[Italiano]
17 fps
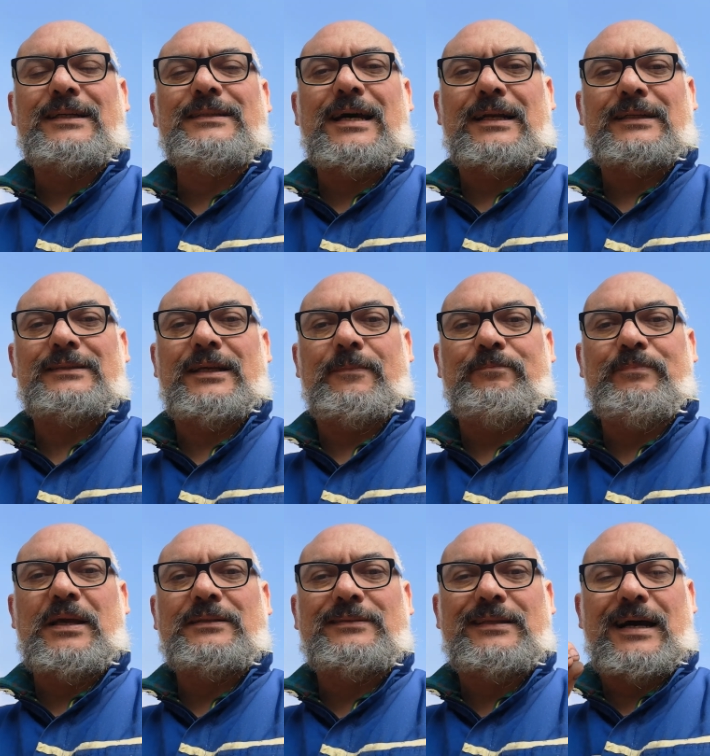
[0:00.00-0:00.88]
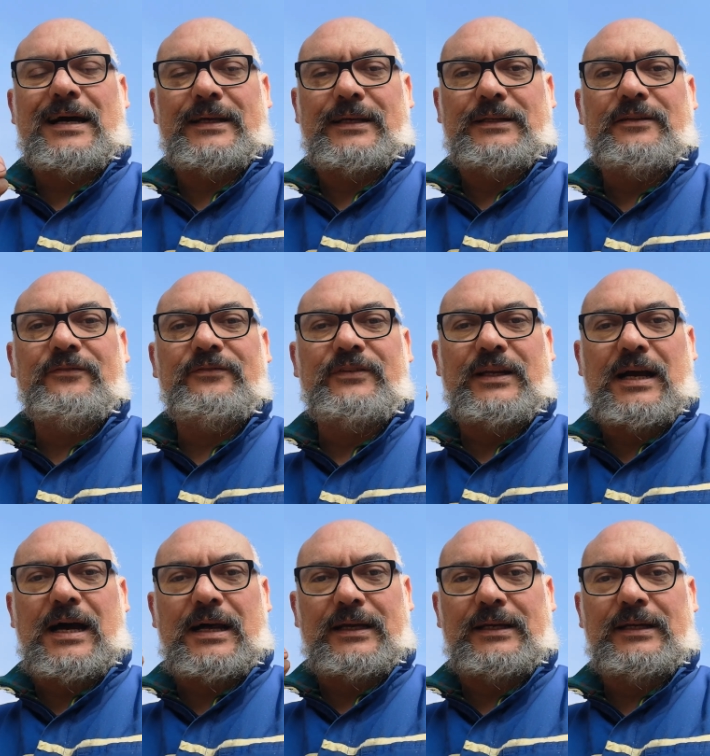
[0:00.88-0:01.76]
ad andarsi a piantare, ad
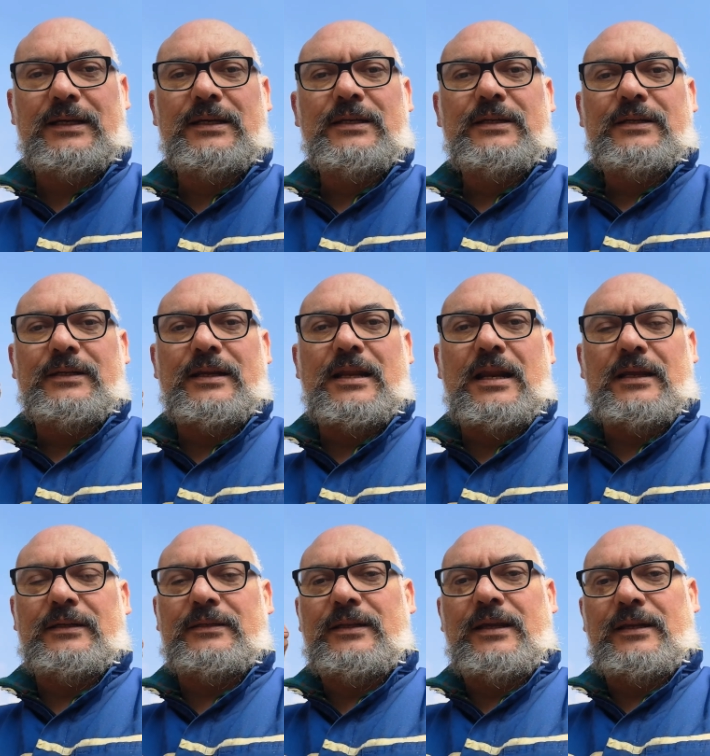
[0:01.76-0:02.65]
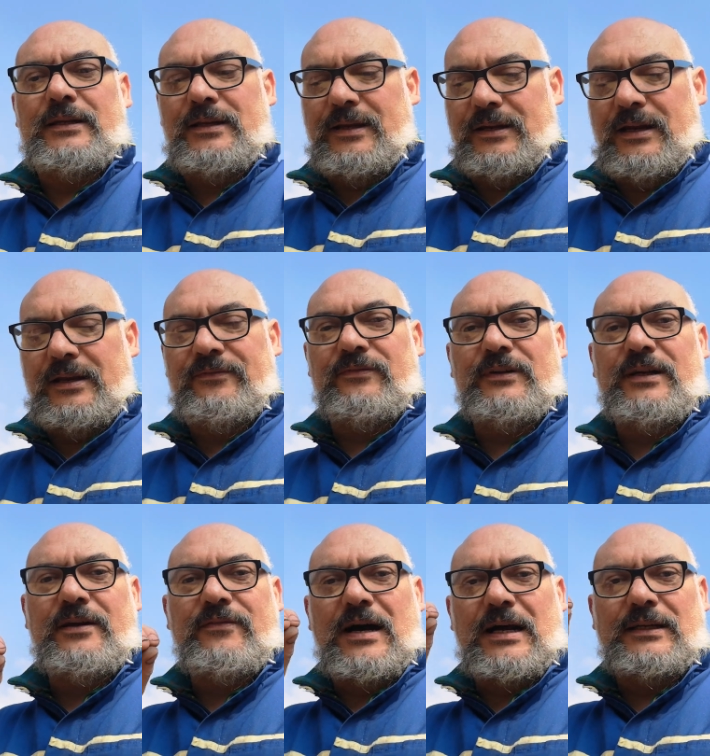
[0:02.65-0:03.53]
infilare nelle, nei, nei,
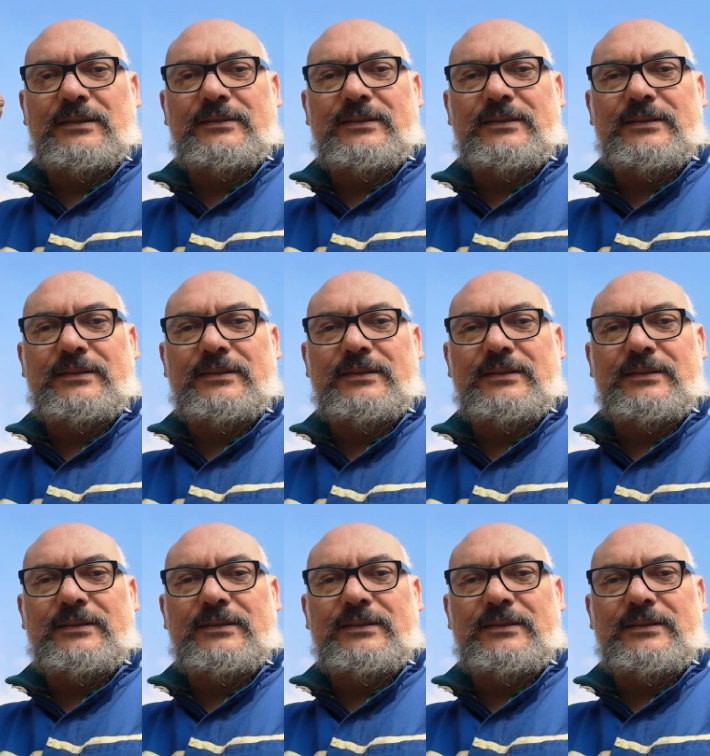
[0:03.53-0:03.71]
nei, vari